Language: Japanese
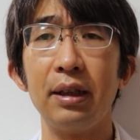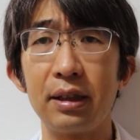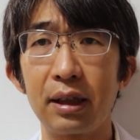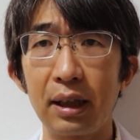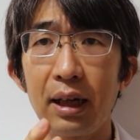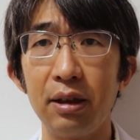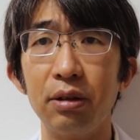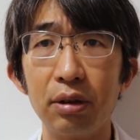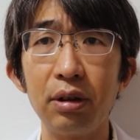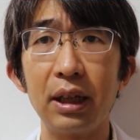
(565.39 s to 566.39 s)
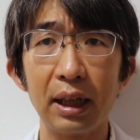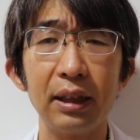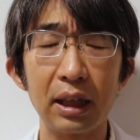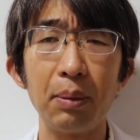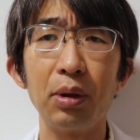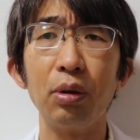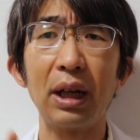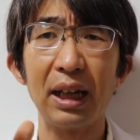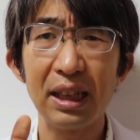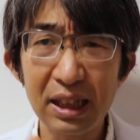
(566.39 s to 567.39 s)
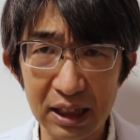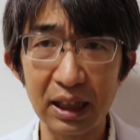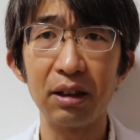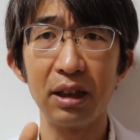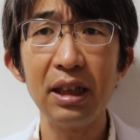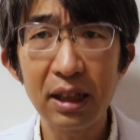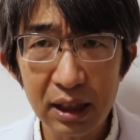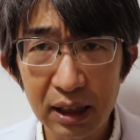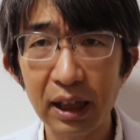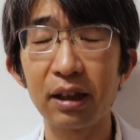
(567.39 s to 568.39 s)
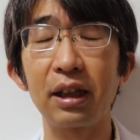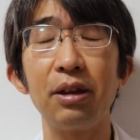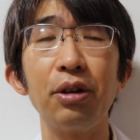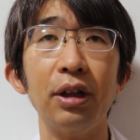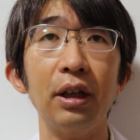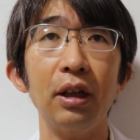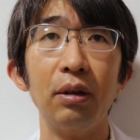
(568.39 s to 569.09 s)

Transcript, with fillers: しっかりゆっくり噛んで食べる方がいいんです。いいんですけど、